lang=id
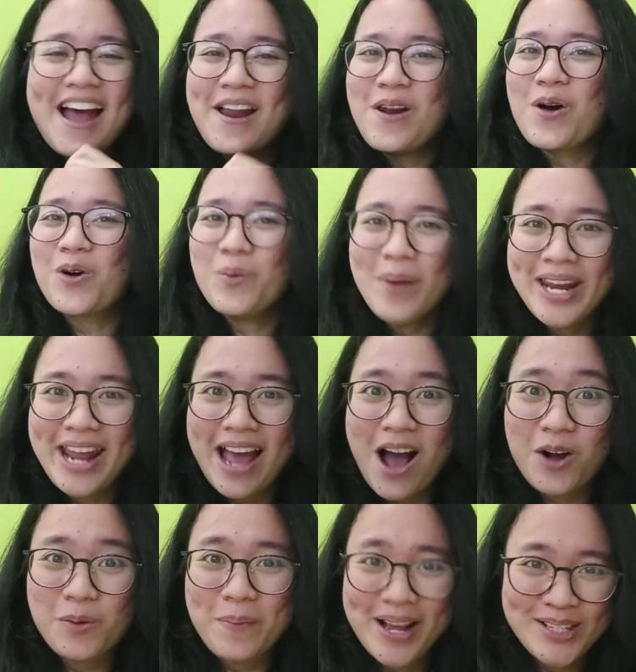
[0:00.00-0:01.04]
Dokumen yang
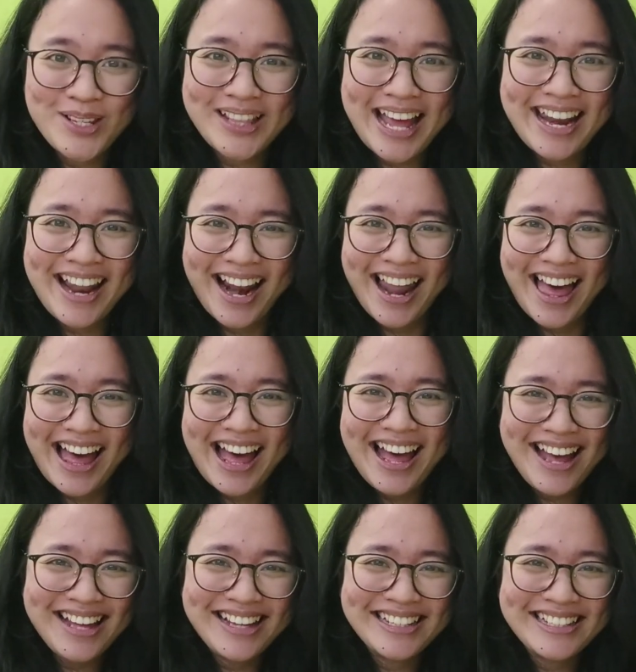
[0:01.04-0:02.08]
aku maksud adalah
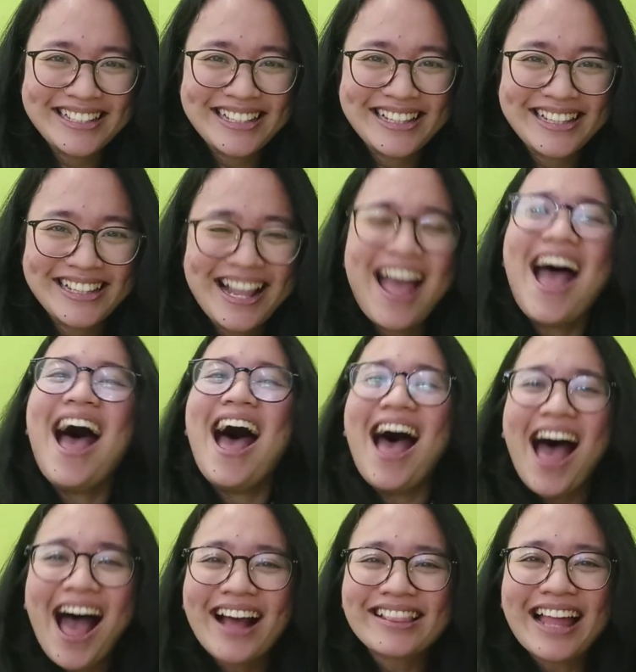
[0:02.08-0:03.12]

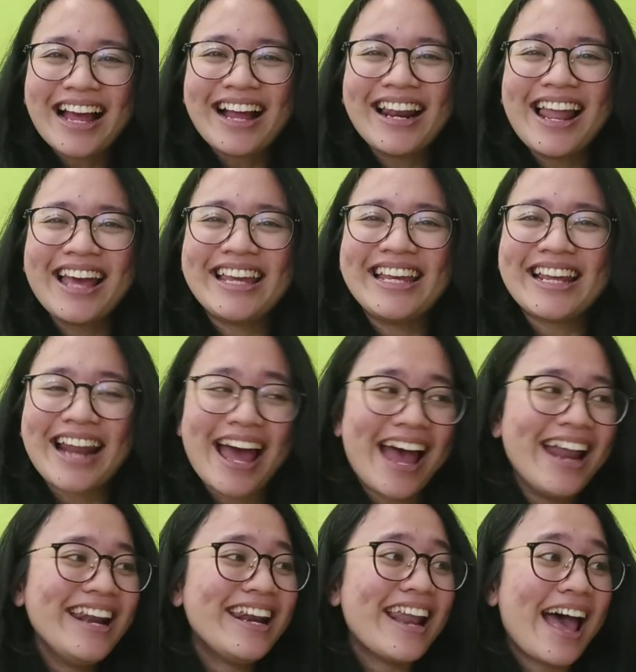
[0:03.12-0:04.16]
akta
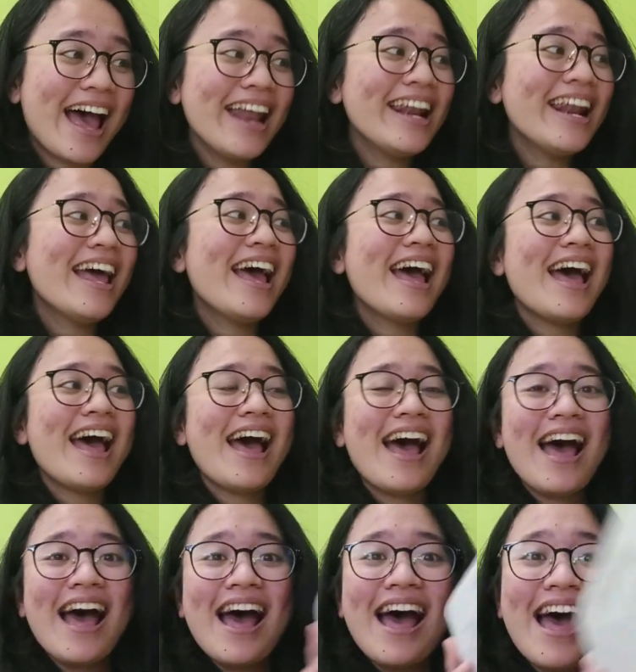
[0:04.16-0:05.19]
kelahiran dan
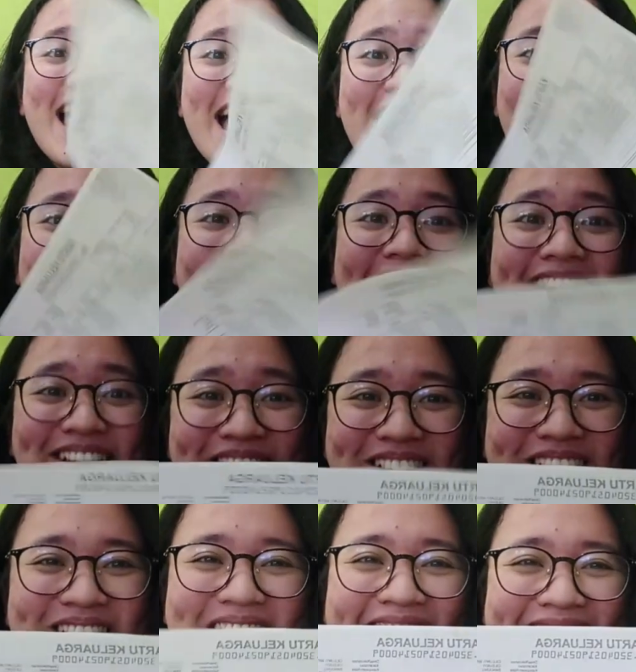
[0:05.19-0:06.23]
kartu
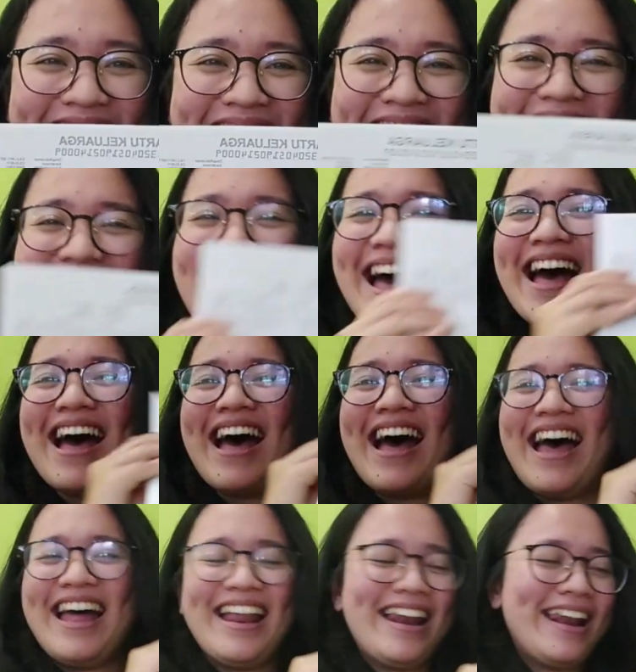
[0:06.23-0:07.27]
keluarga.
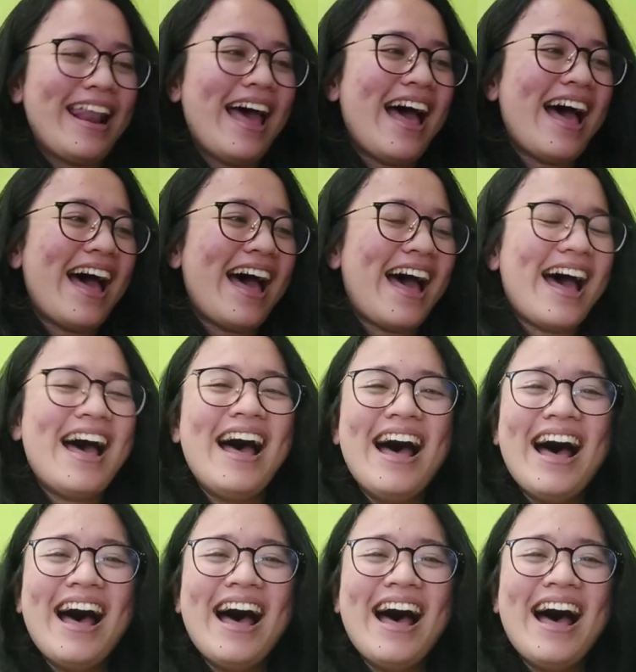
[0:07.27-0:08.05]
Nah,